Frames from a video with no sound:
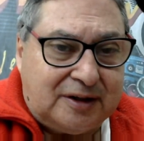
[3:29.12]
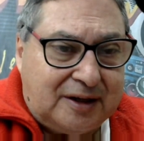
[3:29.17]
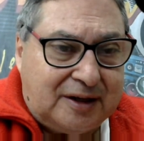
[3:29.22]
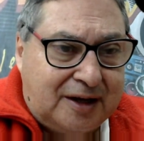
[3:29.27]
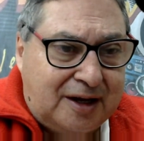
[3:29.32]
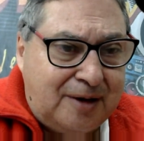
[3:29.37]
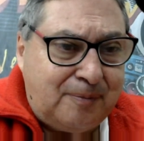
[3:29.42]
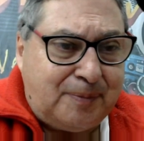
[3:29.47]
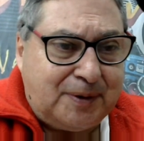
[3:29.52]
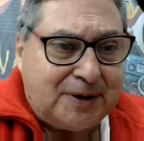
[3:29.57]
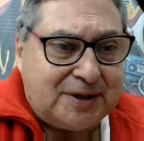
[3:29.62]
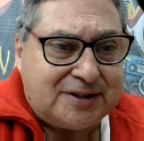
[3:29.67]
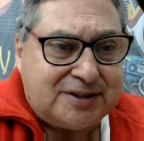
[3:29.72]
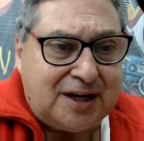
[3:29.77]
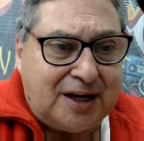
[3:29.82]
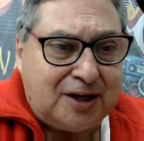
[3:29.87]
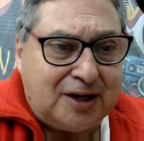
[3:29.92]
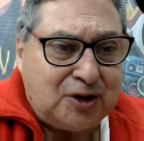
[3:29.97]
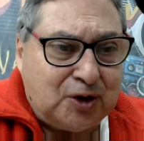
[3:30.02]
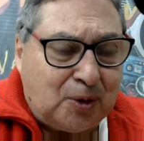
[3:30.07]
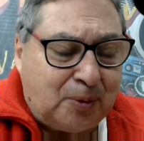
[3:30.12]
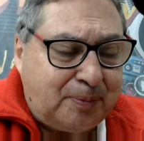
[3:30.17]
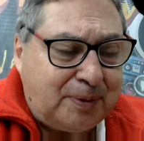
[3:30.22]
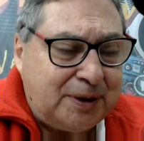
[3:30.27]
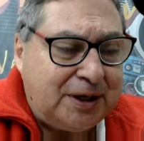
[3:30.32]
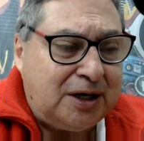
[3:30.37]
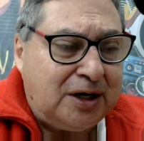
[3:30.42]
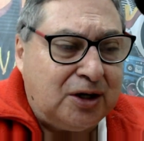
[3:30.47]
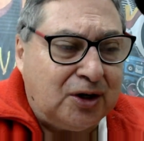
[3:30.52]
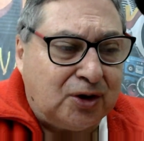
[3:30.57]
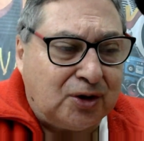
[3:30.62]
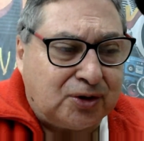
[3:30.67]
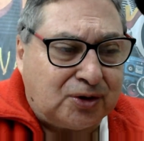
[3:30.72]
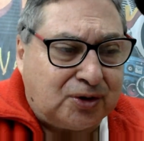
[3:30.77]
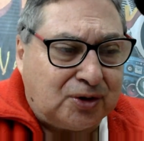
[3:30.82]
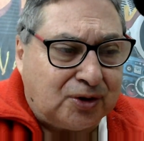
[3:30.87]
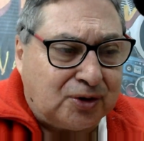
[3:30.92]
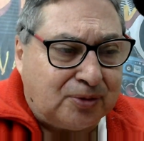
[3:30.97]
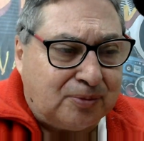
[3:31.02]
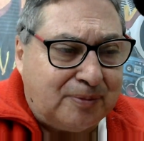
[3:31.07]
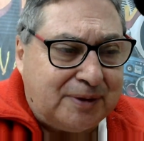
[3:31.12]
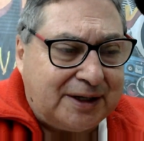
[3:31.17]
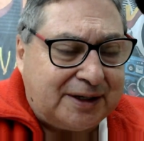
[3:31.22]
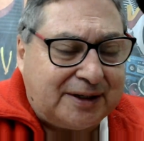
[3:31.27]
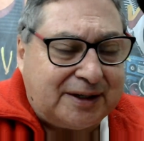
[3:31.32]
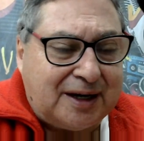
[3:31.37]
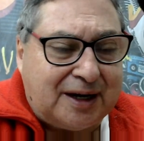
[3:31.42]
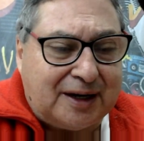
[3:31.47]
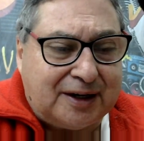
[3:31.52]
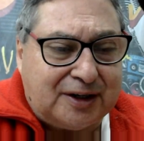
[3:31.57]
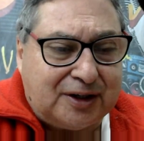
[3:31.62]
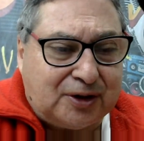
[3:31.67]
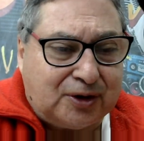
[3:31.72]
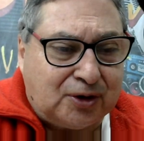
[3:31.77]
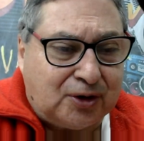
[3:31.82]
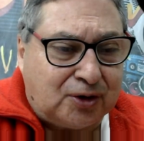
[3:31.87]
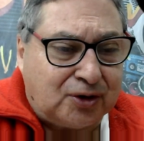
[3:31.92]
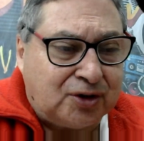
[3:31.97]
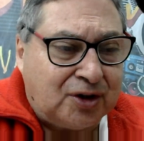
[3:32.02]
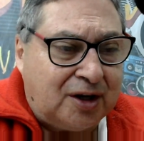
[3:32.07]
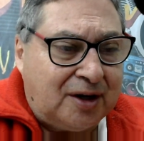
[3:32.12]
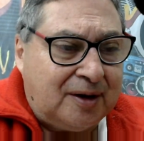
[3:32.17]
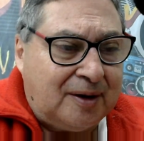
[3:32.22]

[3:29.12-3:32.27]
empresarios, pilotos, mecánicos,